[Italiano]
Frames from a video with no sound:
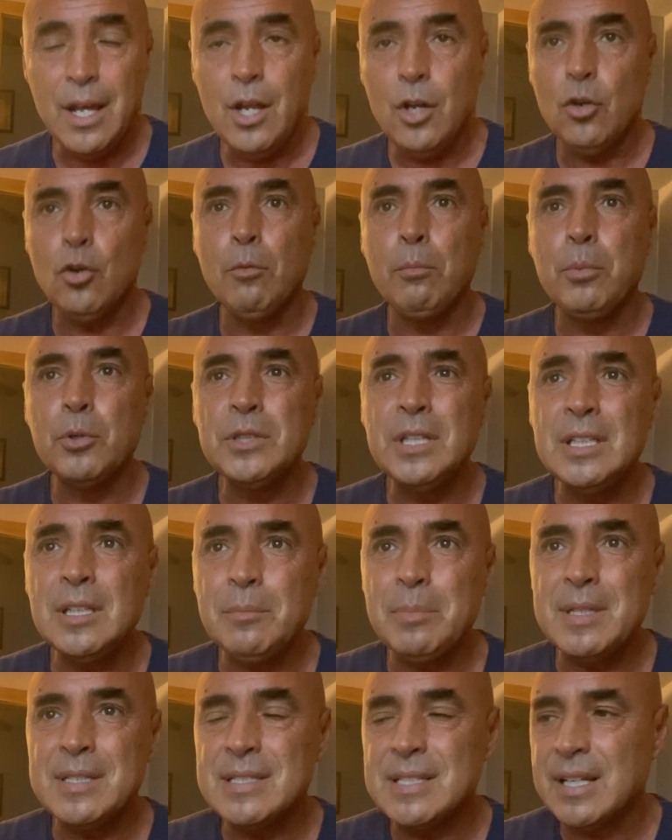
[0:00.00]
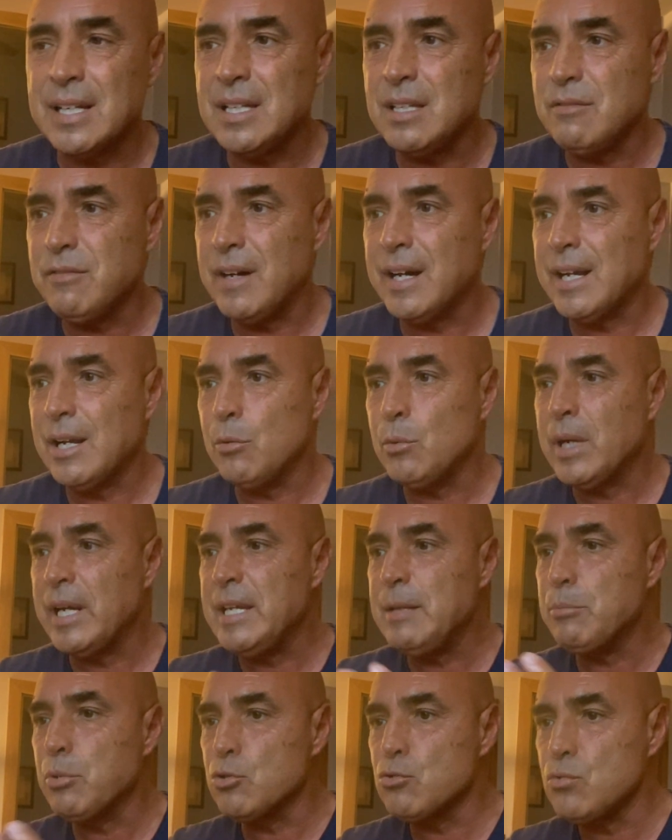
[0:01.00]
Non potete pensare di fare una
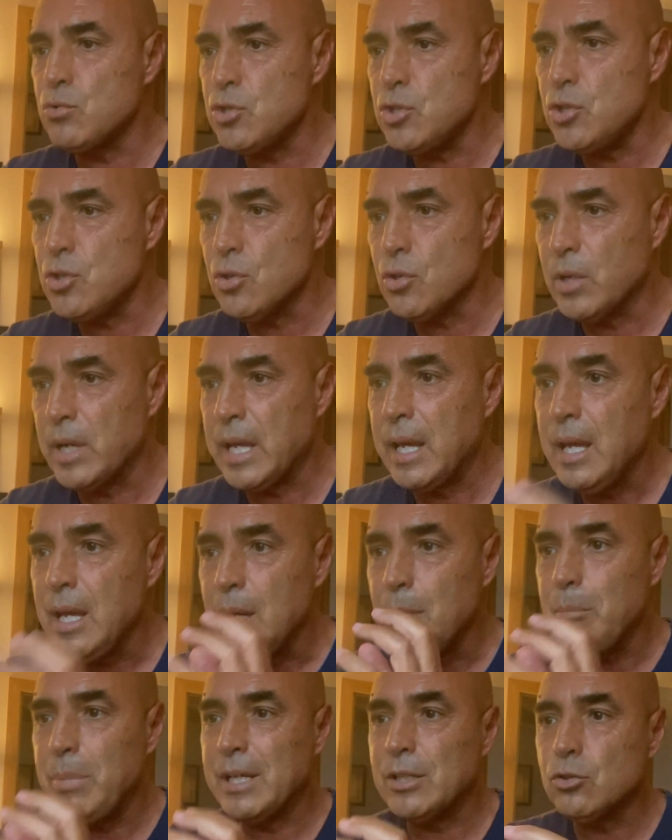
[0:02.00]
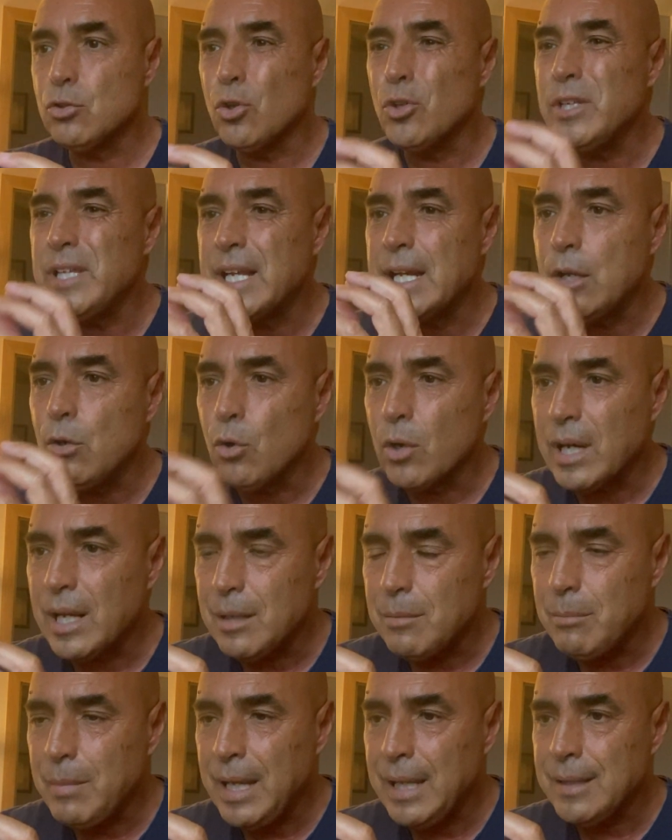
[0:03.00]
liposuzione per togliere
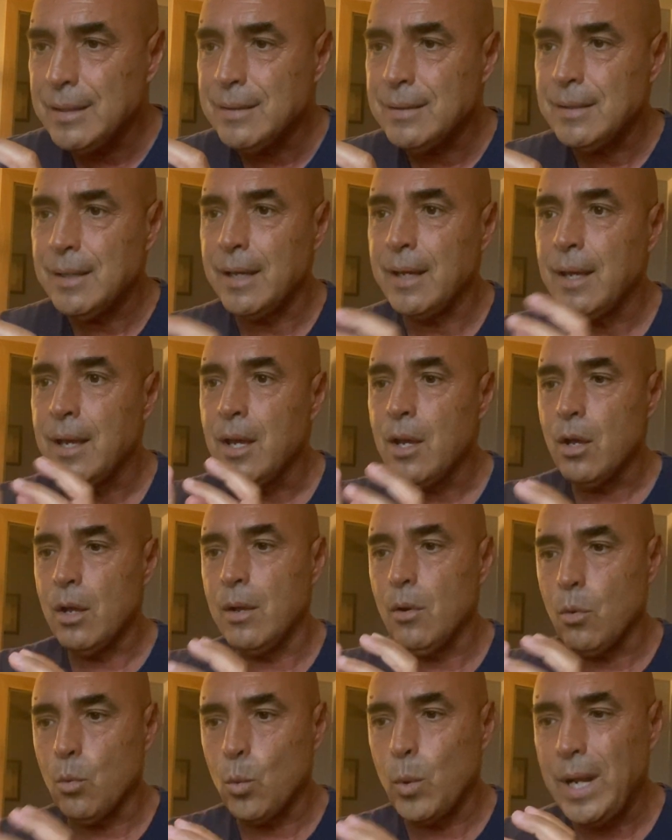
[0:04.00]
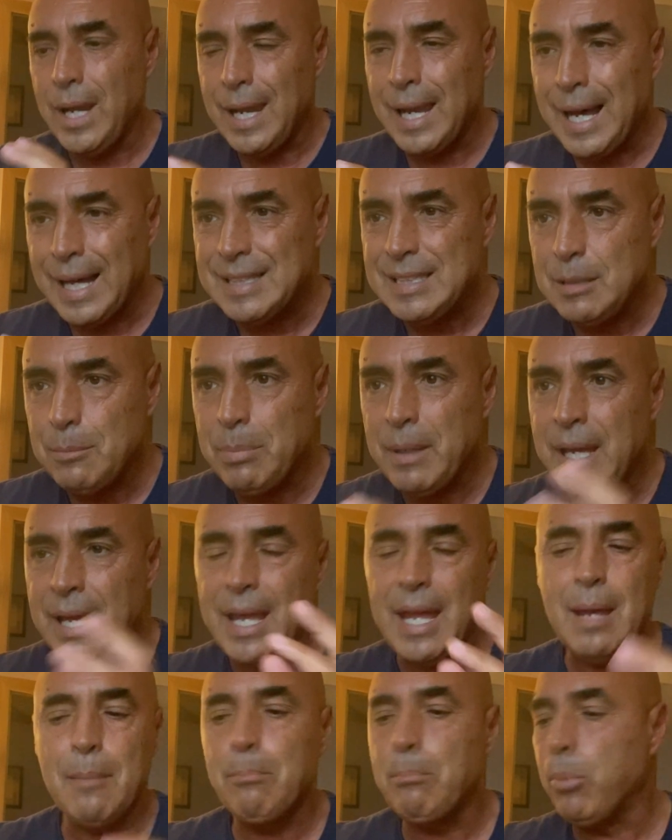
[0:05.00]
localmente
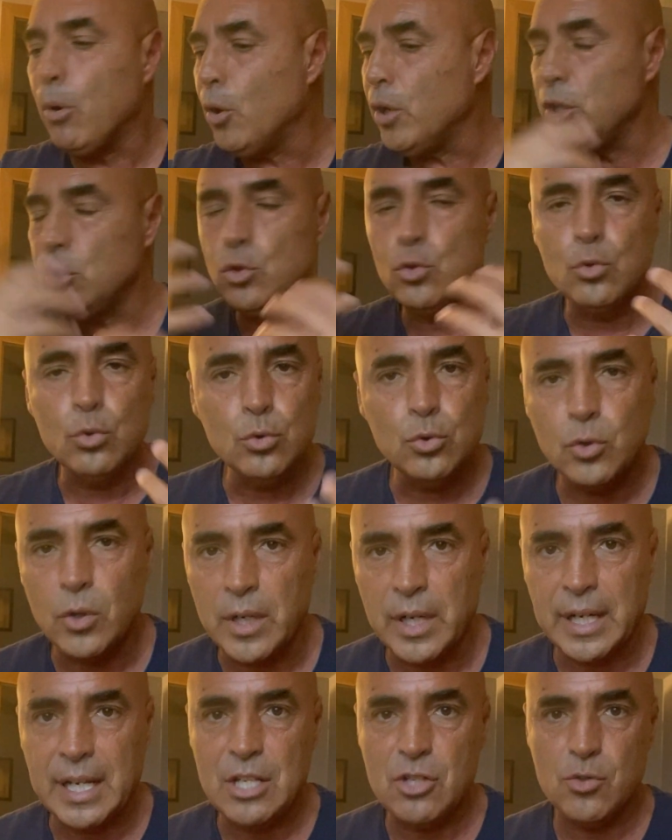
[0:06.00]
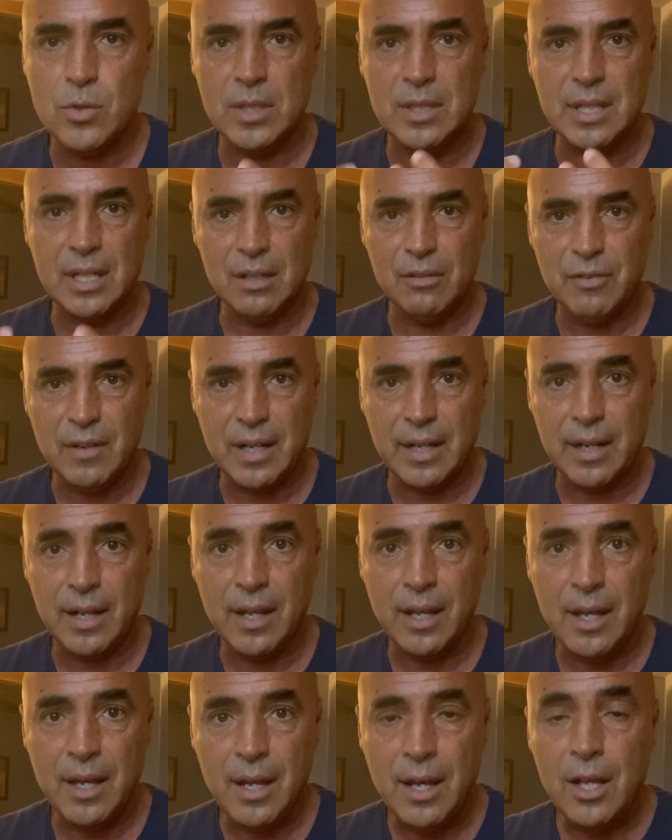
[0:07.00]
quell'adipe e poi tutto il resto è da rifare
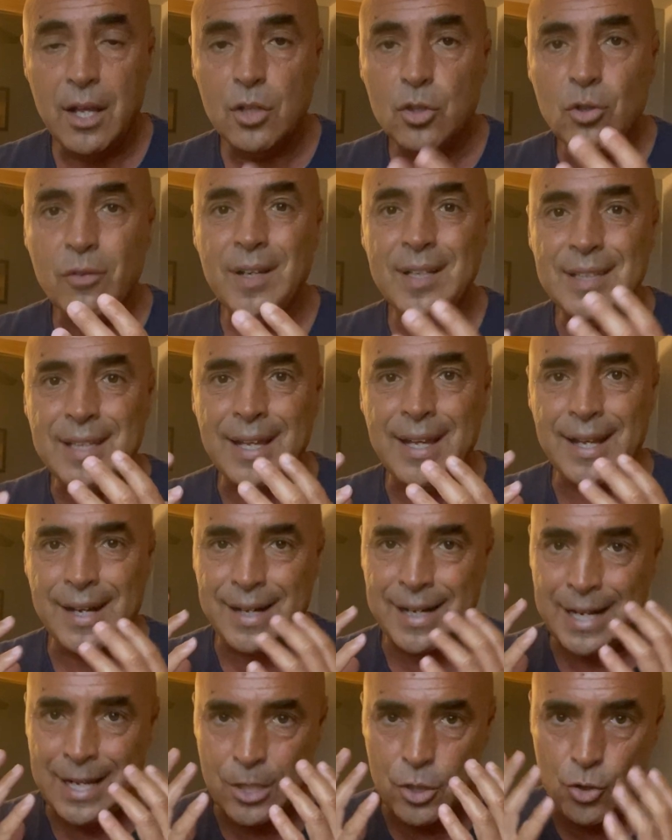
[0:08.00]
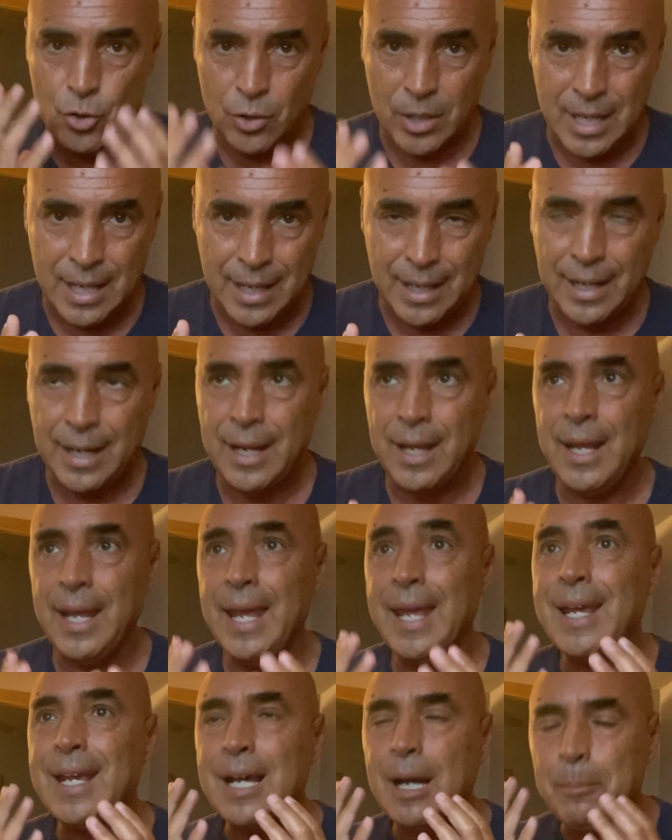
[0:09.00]
dovete ragionare
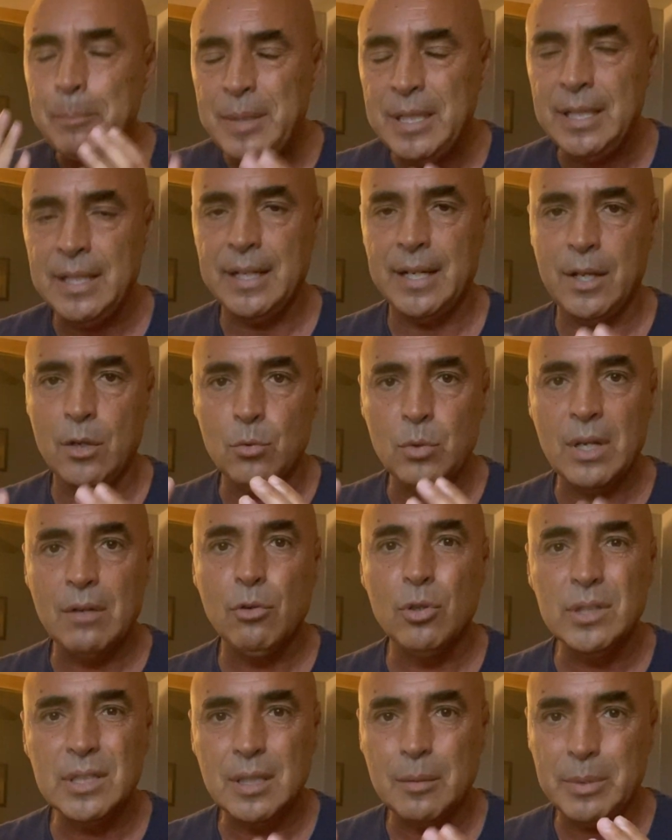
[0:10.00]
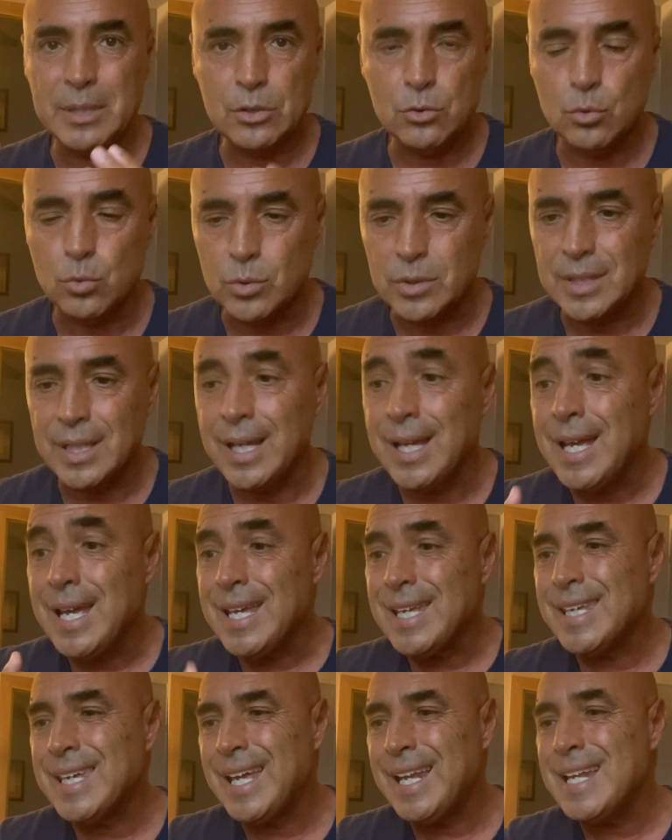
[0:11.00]
e capire una volta per tutte
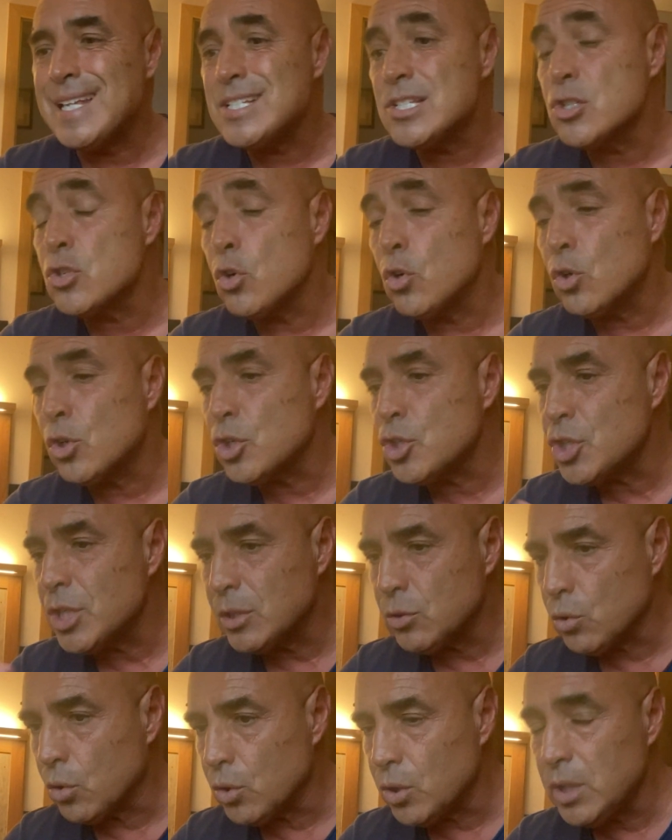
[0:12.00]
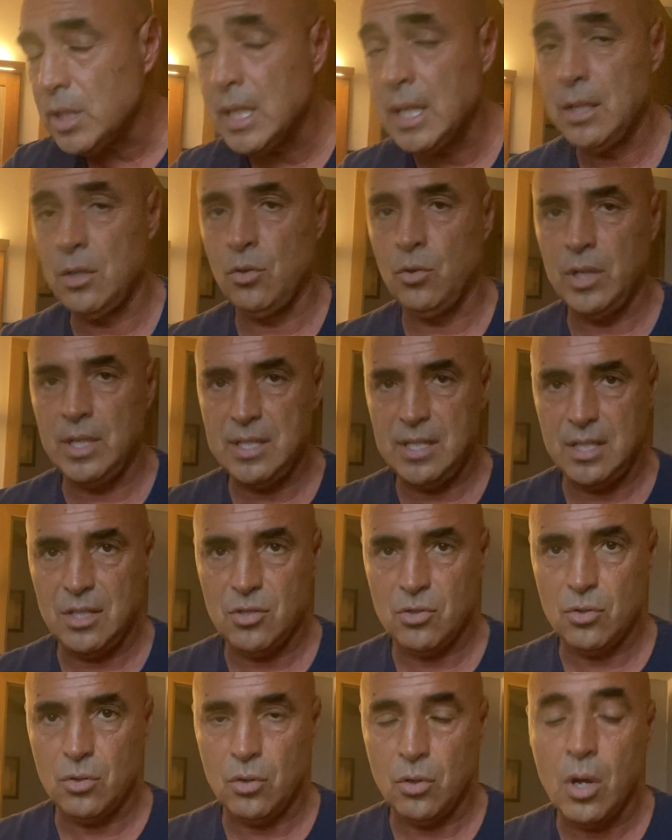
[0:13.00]
che le scorciatoie non
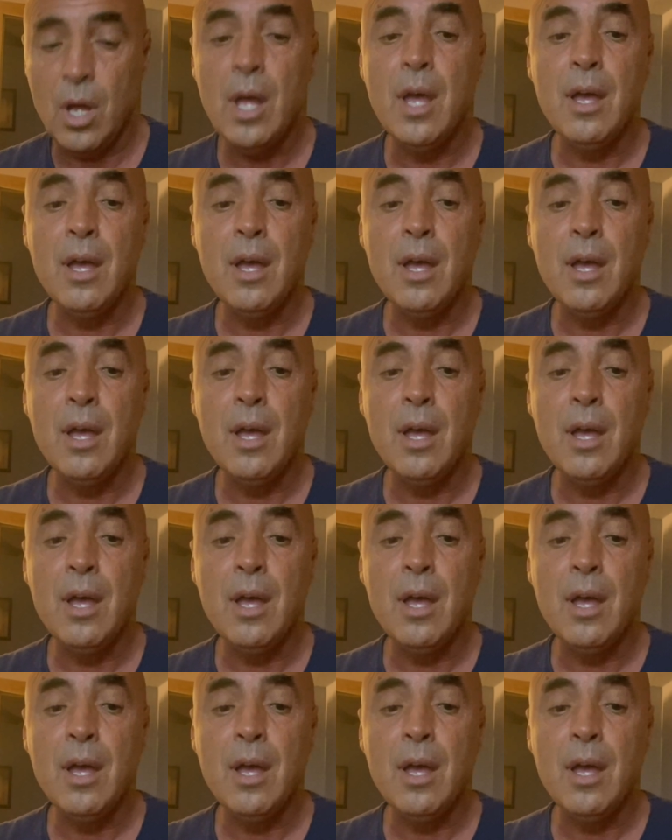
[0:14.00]
esistono.